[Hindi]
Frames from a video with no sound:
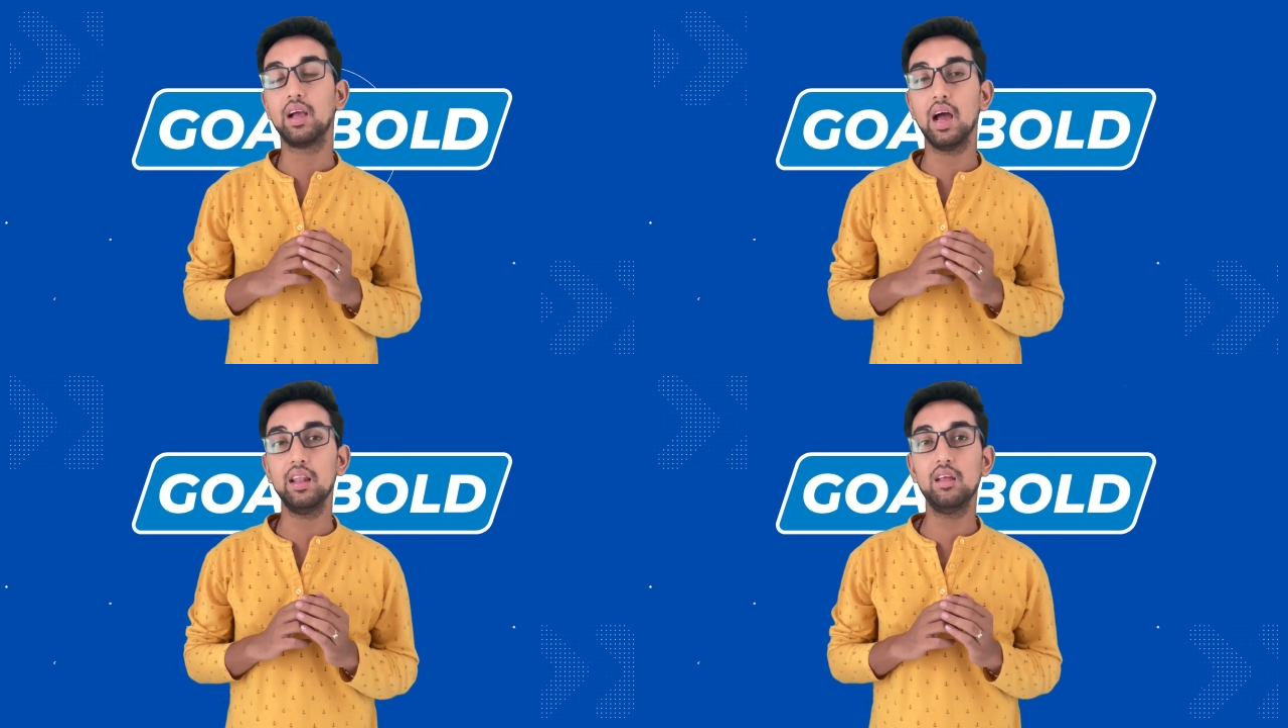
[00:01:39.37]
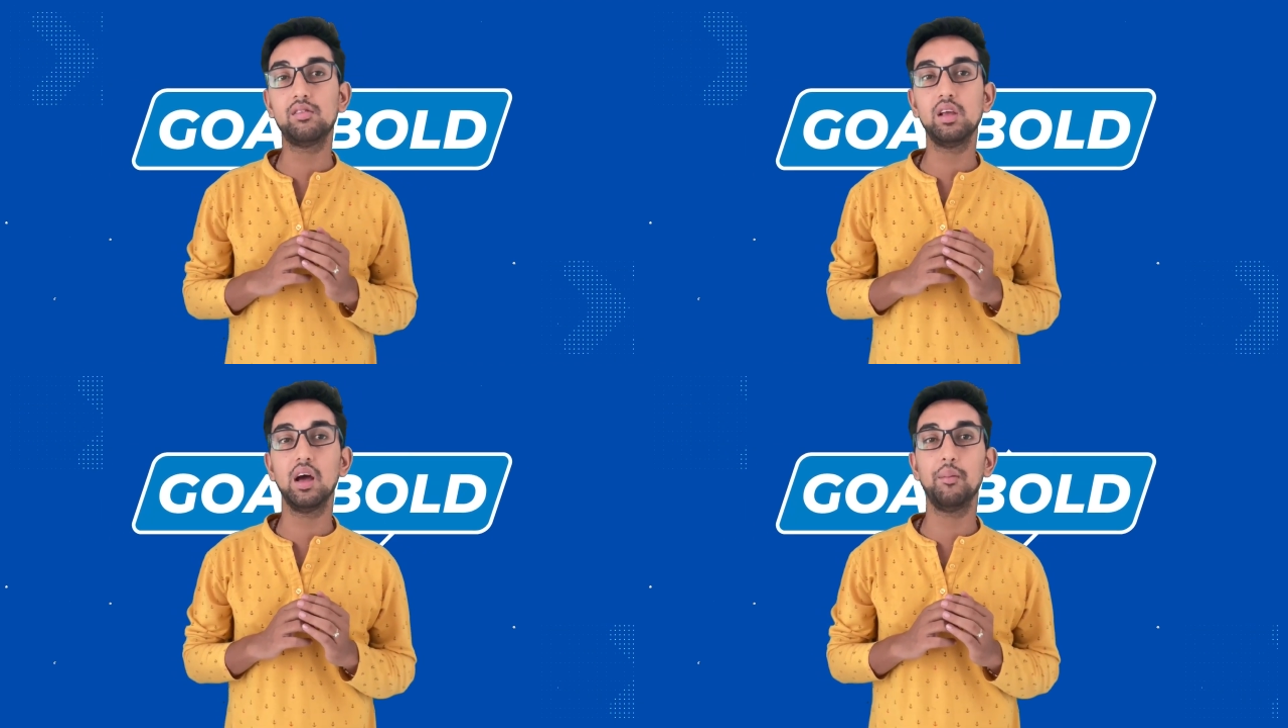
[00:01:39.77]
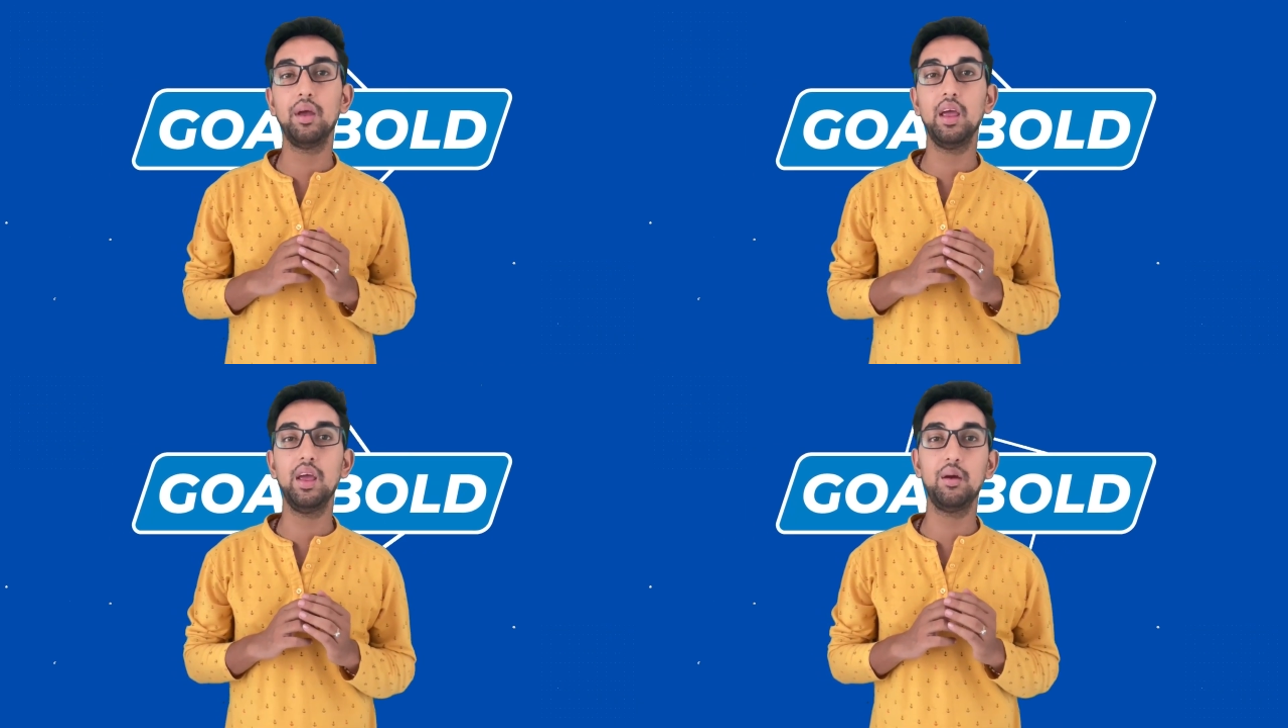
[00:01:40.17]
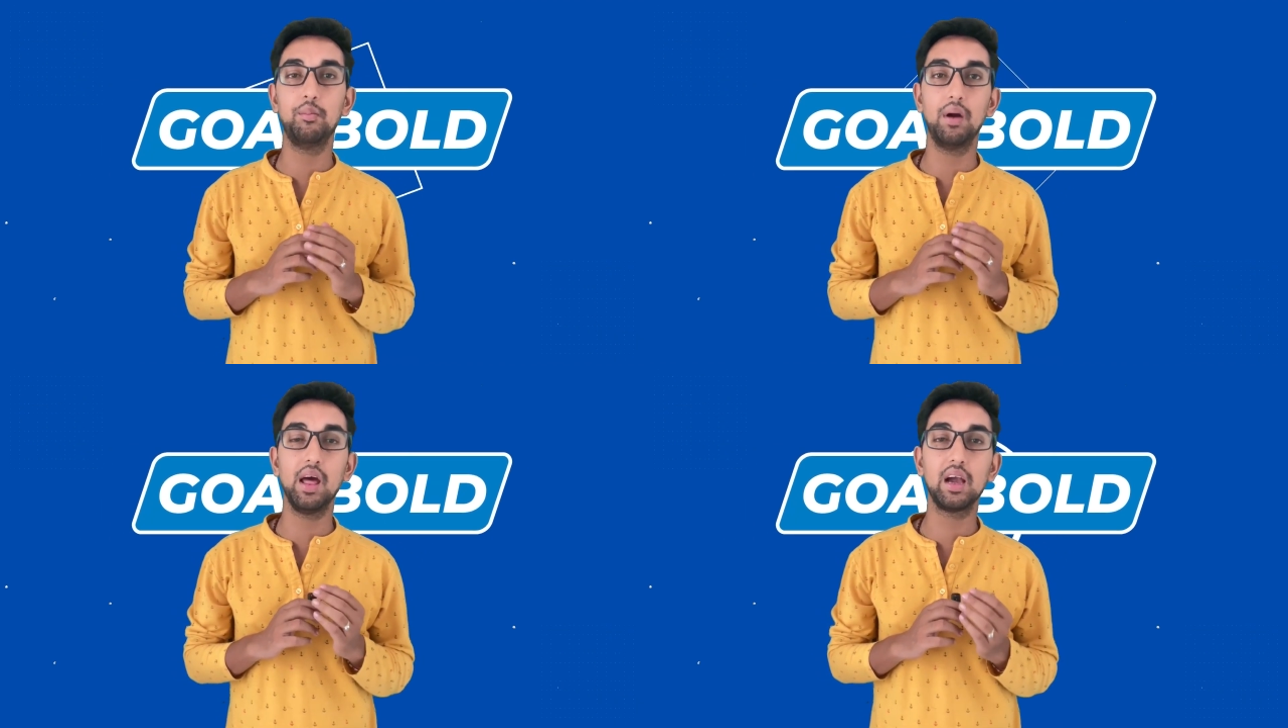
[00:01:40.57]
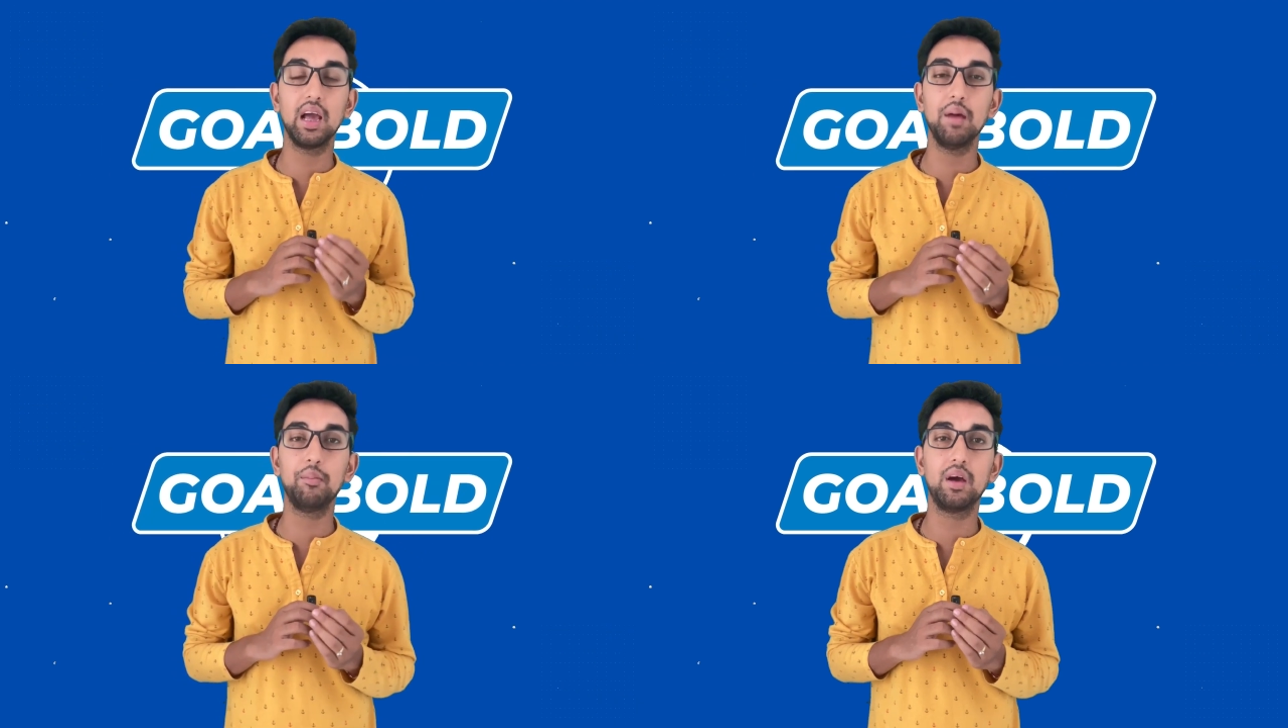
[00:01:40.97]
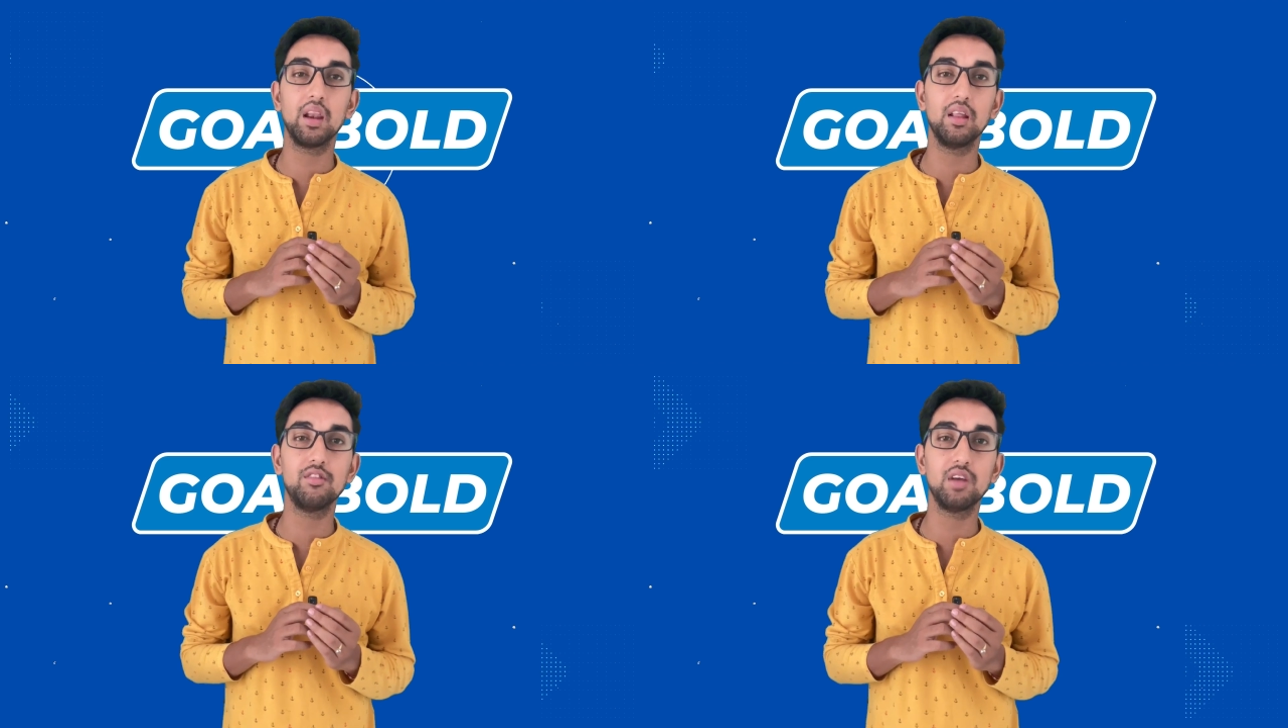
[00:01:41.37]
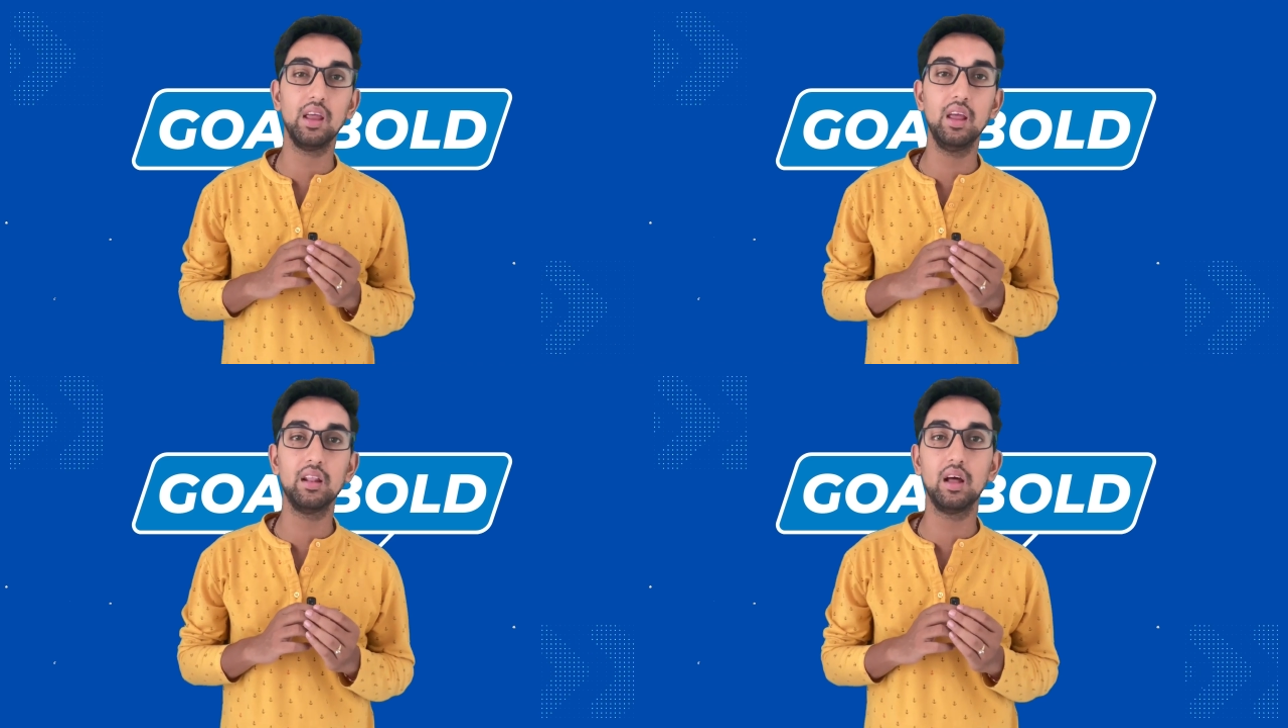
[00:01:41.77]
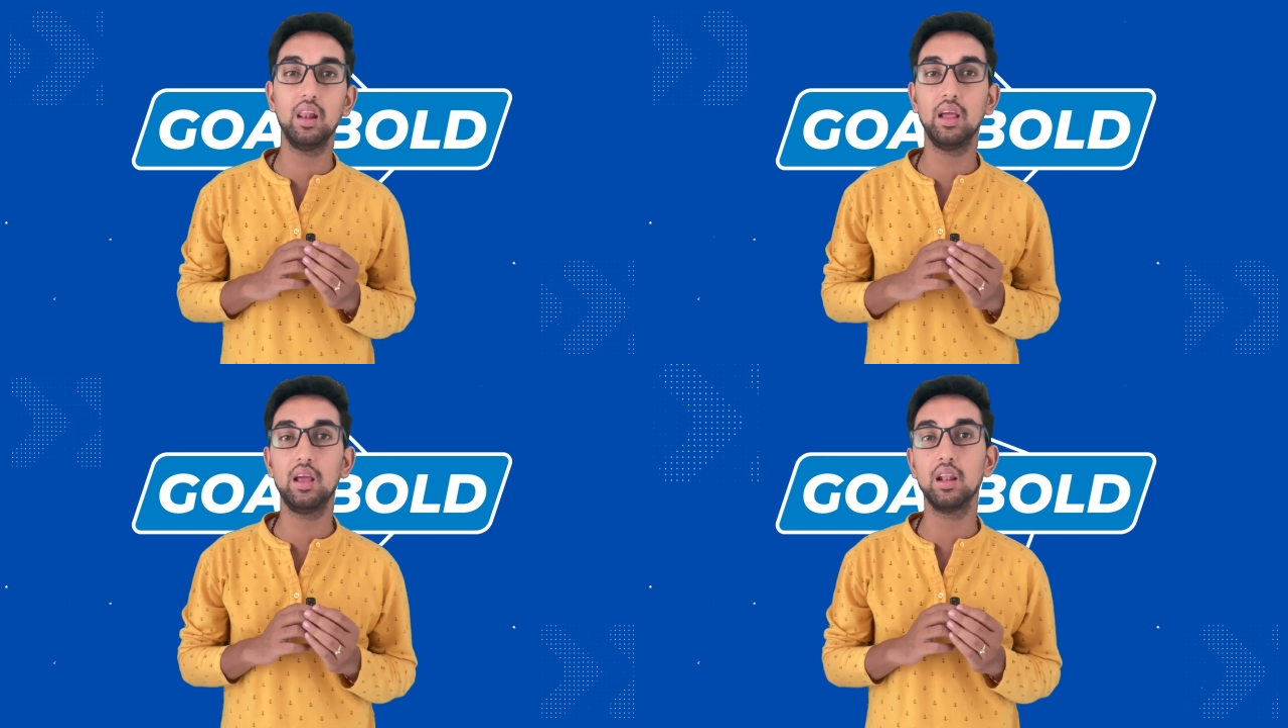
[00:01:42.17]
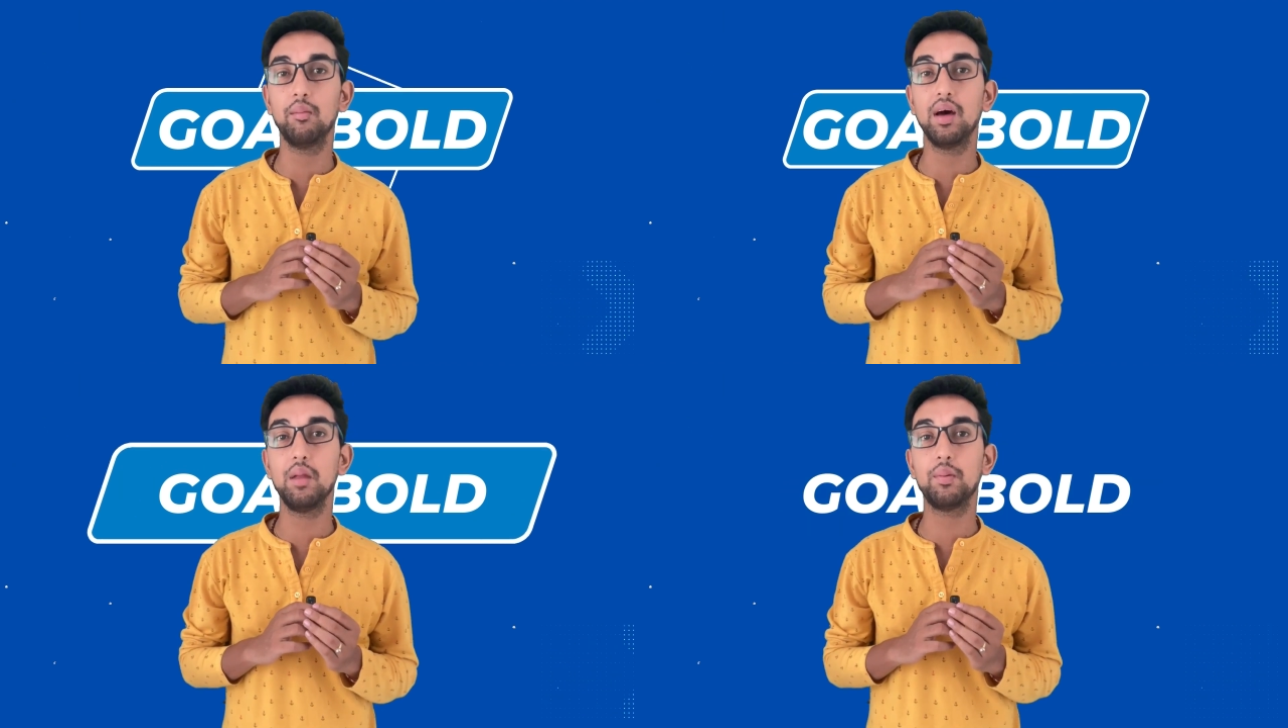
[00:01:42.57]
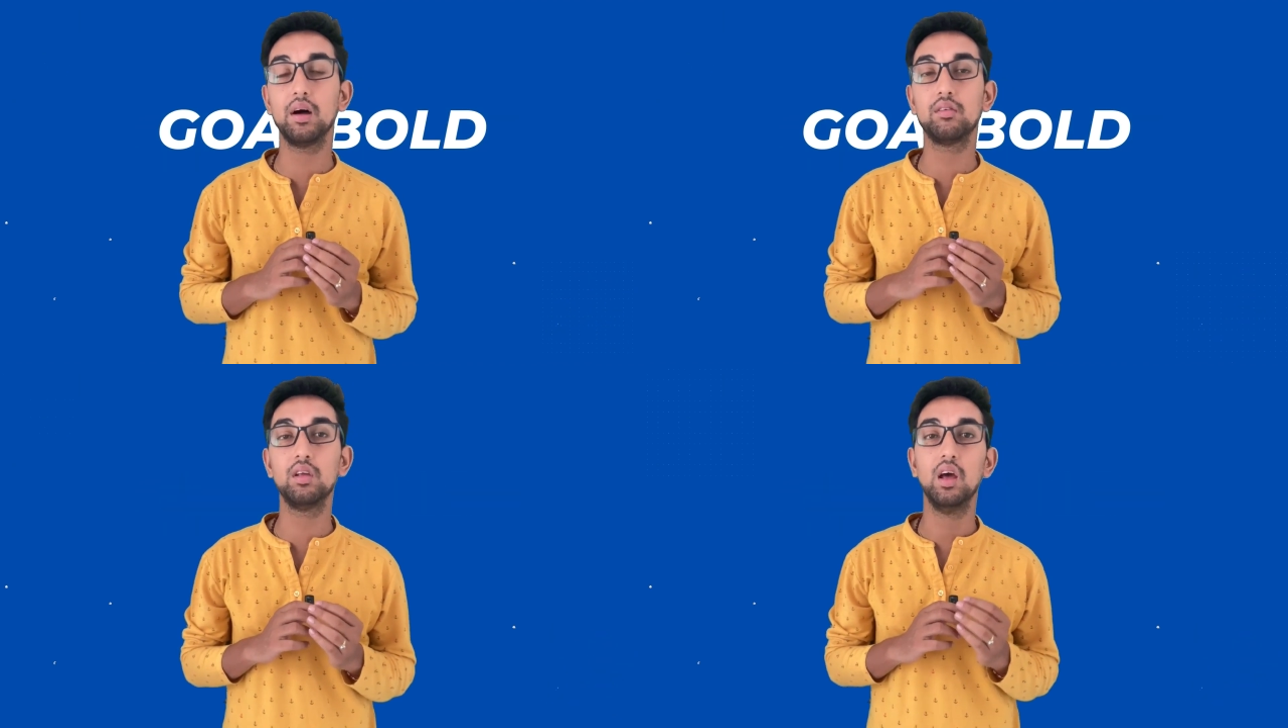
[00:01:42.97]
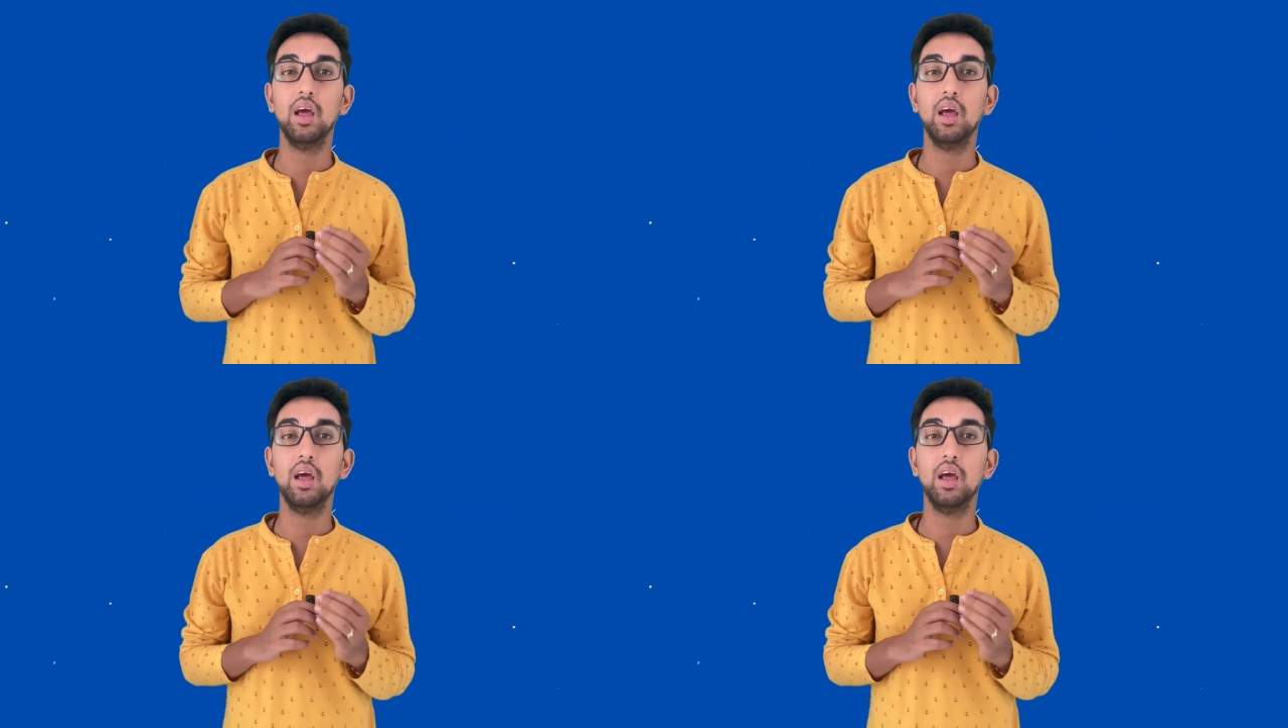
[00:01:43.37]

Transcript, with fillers: कायदे से हमें एक बड़ा कैंप करना चाहिए था लेकिन हमारे पास